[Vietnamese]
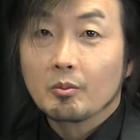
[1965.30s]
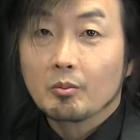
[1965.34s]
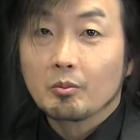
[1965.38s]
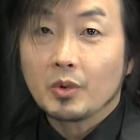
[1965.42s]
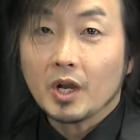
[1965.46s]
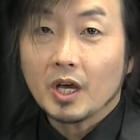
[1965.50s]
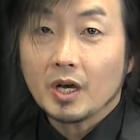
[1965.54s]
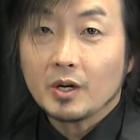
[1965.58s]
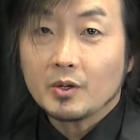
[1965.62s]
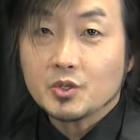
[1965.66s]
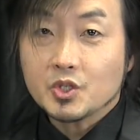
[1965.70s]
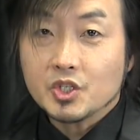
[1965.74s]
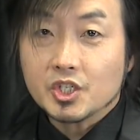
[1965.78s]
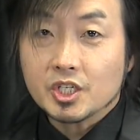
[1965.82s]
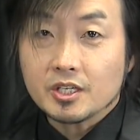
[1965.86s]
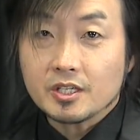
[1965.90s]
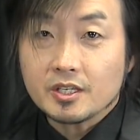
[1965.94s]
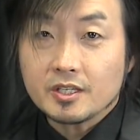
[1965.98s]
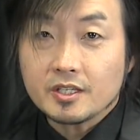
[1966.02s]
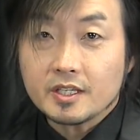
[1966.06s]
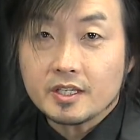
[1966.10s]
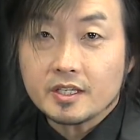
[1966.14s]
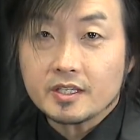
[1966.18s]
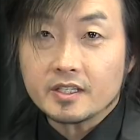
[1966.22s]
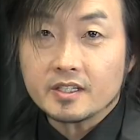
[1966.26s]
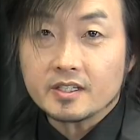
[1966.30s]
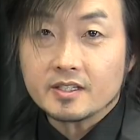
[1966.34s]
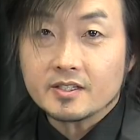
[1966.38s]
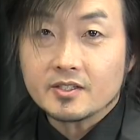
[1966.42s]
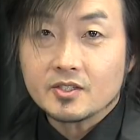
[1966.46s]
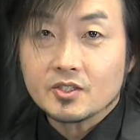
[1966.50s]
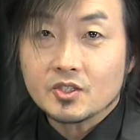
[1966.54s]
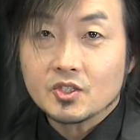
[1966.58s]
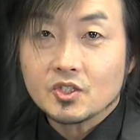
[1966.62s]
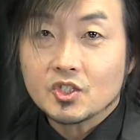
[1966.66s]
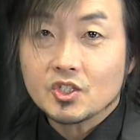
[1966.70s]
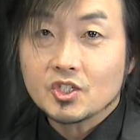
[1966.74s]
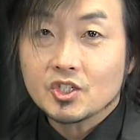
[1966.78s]
bao chi gì
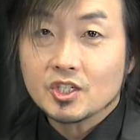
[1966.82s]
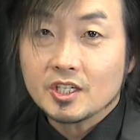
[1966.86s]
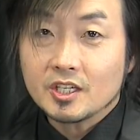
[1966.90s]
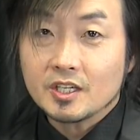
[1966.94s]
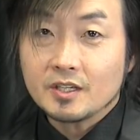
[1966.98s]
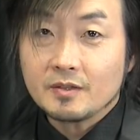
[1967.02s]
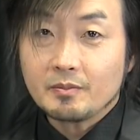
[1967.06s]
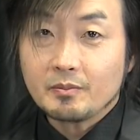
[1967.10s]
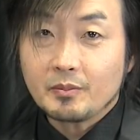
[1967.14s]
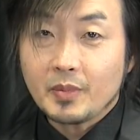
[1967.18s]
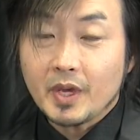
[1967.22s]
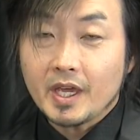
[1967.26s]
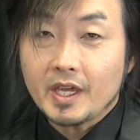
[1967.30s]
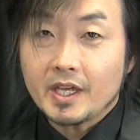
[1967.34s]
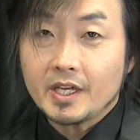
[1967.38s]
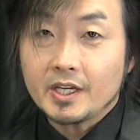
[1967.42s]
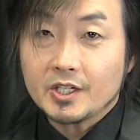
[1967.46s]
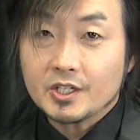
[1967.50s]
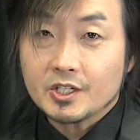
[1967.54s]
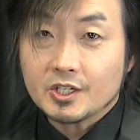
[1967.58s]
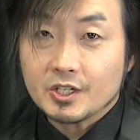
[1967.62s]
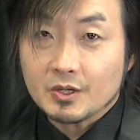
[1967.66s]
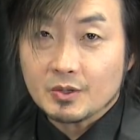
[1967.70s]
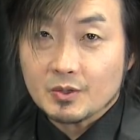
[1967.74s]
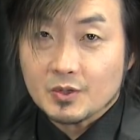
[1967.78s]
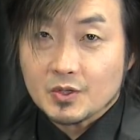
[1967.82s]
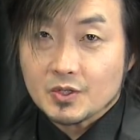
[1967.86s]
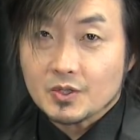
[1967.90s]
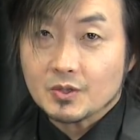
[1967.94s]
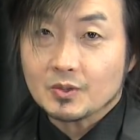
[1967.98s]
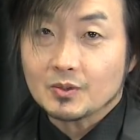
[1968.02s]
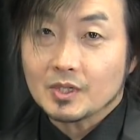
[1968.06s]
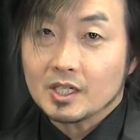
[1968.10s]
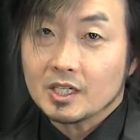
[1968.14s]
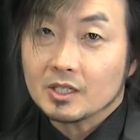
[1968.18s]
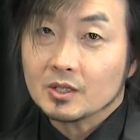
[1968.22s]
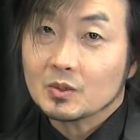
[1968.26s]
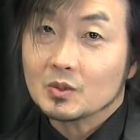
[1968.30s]
chi pe trâu
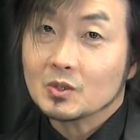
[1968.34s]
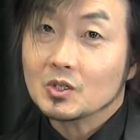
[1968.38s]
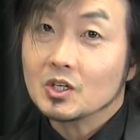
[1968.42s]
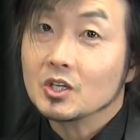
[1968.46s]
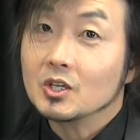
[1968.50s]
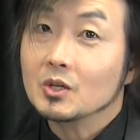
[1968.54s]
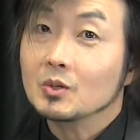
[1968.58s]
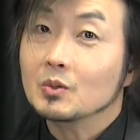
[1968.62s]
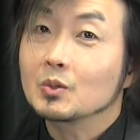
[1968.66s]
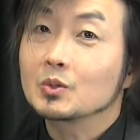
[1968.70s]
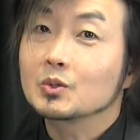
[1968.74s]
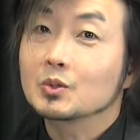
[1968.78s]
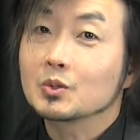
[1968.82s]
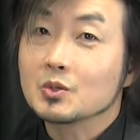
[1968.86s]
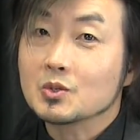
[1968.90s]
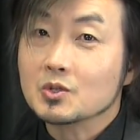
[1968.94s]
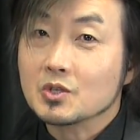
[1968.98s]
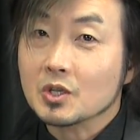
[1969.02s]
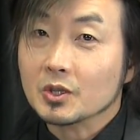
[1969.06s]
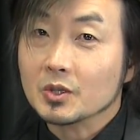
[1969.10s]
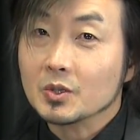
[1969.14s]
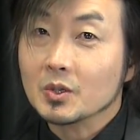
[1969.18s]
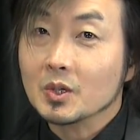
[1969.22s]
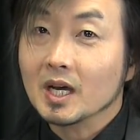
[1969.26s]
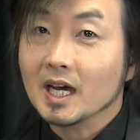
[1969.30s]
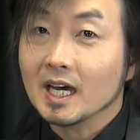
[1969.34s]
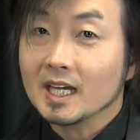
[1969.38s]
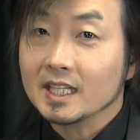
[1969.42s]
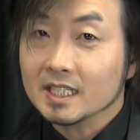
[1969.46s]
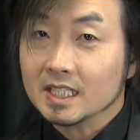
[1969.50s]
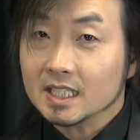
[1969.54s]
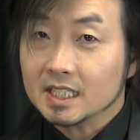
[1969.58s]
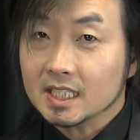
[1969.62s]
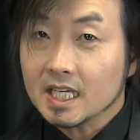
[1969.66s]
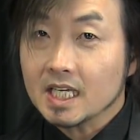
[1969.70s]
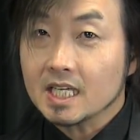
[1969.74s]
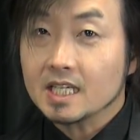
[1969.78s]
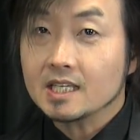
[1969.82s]
sơn na tụi nó của tụi sao tông gan
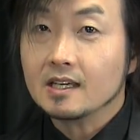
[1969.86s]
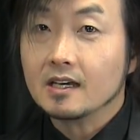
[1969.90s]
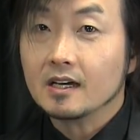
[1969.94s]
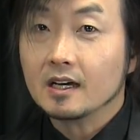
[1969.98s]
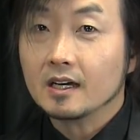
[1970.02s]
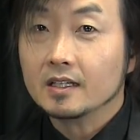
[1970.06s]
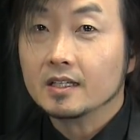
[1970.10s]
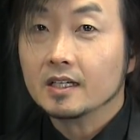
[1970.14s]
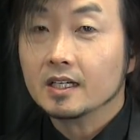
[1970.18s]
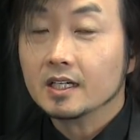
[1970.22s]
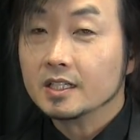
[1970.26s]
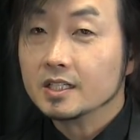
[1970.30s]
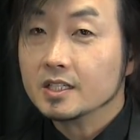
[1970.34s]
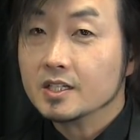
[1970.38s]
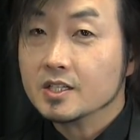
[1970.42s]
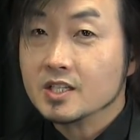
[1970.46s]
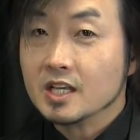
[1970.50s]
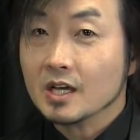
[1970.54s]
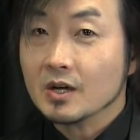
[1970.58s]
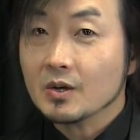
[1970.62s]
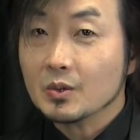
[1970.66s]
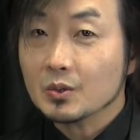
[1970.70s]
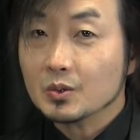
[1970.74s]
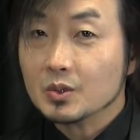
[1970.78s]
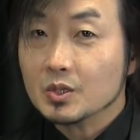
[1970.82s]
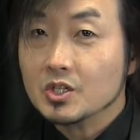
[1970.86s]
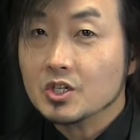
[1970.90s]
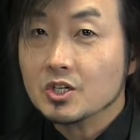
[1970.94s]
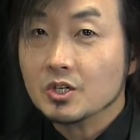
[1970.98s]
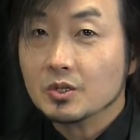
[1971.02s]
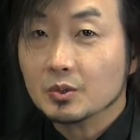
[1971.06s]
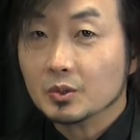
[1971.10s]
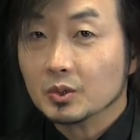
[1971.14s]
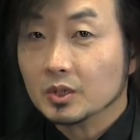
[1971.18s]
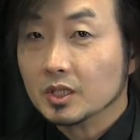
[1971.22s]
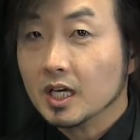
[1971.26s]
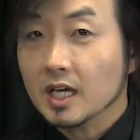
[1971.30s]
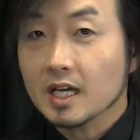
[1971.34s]
để tây kia giờ lần thứ xã hội tuần cho
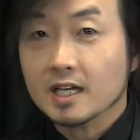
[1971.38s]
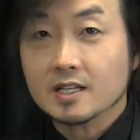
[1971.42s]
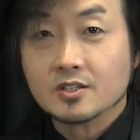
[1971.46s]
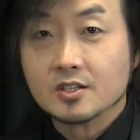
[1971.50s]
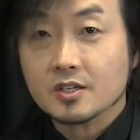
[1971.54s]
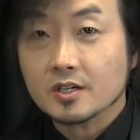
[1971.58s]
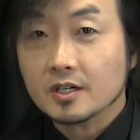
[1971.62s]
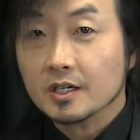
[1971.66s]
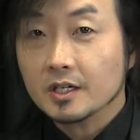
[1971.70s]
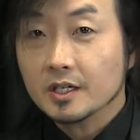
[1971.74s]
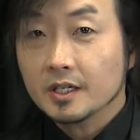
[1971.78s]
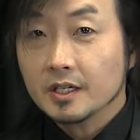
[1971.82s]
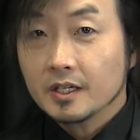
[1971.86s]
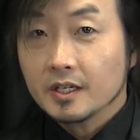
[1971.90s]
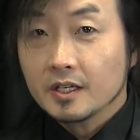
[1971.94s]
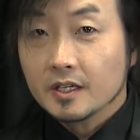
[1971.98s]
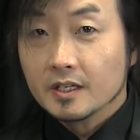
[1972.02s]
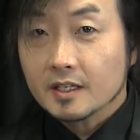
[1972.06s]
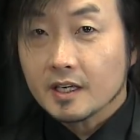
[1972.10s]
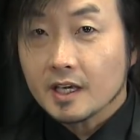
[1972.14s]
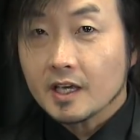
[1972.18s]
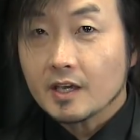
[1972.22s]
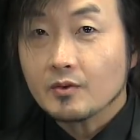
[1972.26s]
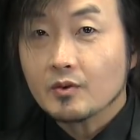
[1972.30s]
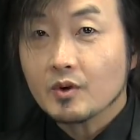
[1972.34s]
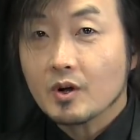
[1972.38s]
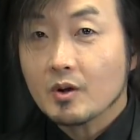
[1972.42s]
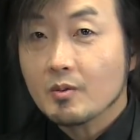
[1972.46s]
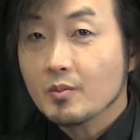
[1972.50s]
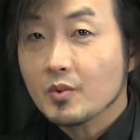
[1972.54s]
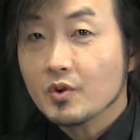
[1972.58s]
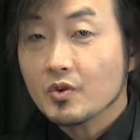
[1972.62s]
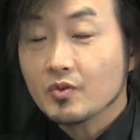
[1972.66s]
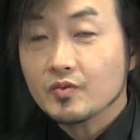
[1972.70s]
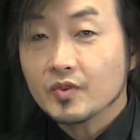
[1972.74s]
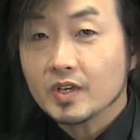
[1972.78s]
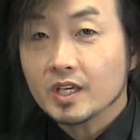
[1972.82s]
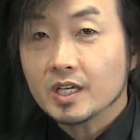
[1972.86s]
của thà cho cái ô
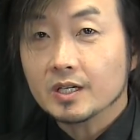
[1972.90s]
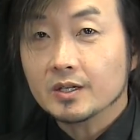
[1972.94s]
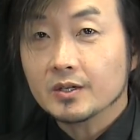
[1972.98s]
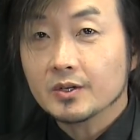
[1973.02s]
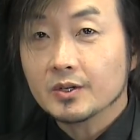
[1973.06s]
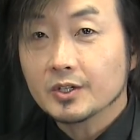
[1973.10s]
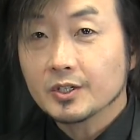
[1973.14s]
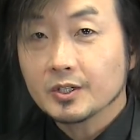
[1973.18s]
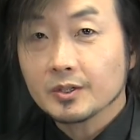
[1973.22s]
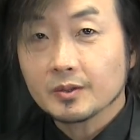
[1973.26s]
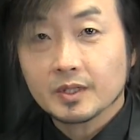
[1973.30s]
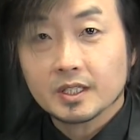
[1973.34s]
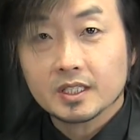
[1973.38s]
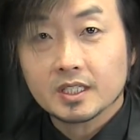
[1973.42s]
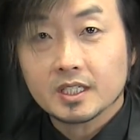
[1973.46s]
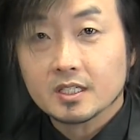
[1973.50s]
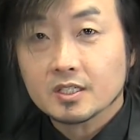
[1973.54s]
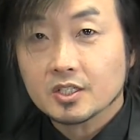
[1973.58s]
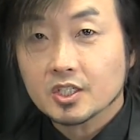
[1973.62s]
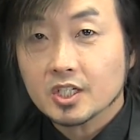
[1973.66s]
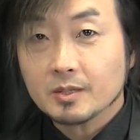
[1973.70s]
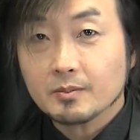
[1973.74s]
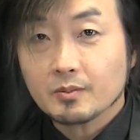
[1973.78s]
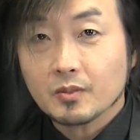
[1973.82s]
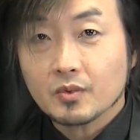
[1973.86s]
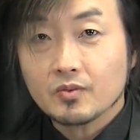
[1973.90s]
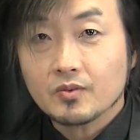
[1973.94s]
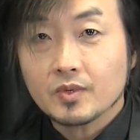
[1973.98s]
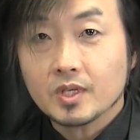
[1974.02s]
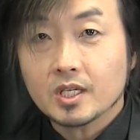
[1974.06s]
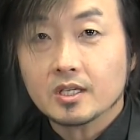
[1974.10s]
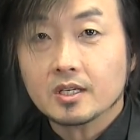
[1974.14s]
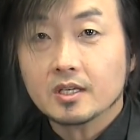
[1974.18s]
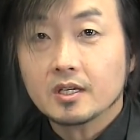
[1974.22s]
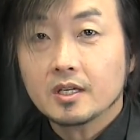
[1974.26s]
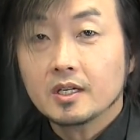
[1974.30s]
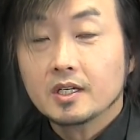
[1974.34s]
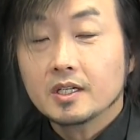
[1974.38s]
mũ vị lo nông để ra mũ
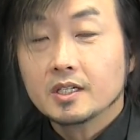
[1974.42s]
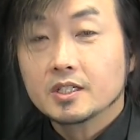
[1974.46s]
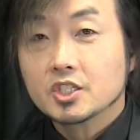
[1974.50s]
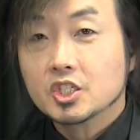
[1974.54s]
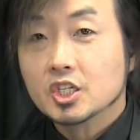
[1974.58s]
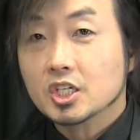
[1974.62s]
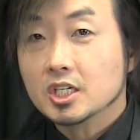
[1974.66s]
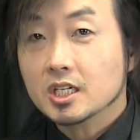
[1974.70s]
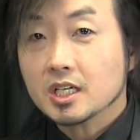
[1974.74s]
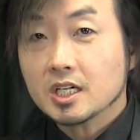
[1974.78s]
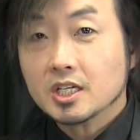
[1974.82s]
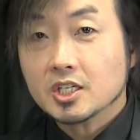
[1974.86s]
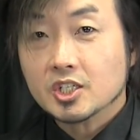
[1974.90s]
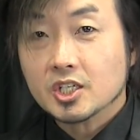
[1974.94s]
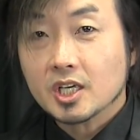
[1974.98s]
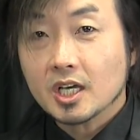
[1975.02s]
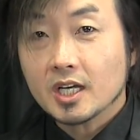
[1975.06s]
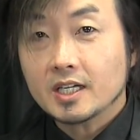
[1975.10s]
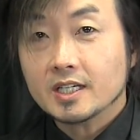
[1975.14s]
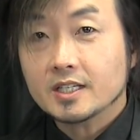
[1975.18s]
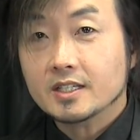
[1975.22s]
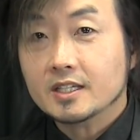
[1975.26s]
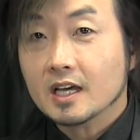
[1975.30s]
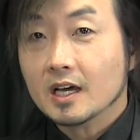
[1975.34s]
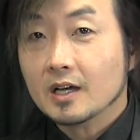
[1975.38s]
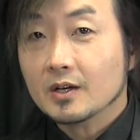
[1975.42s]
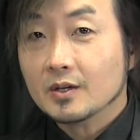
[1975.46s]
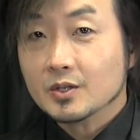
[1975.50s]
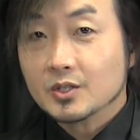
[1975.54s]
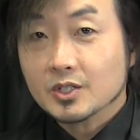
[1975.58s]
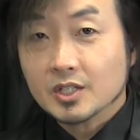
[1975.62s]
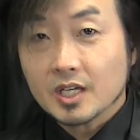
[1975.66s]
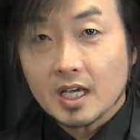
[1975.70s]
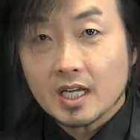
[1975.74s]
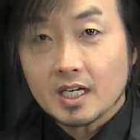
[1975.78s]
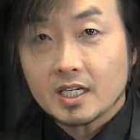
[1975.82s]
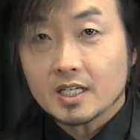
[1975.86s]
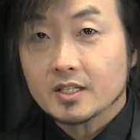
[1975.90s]
vị chính cả xe lấy trả lo
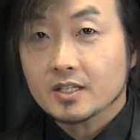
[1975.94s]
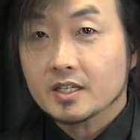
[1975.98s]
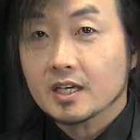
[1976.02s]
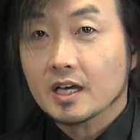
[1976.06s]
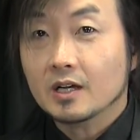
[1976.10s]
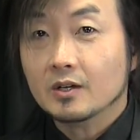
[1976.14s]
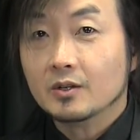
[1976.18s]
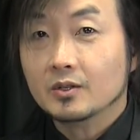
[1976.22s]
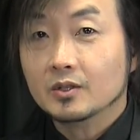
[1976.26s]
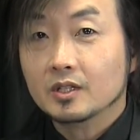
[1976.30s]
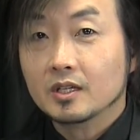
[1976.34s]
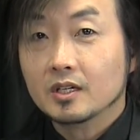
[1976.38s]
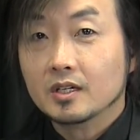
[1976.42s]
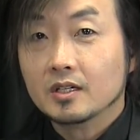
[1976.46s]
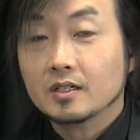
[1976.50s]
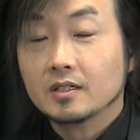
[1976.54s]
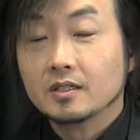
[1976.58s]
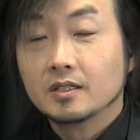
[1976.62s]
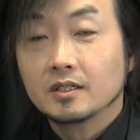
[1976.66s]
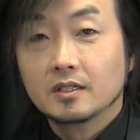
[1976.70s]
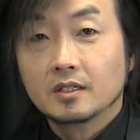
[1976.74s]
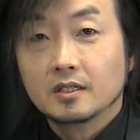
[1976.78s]
sai lấy trả lo theo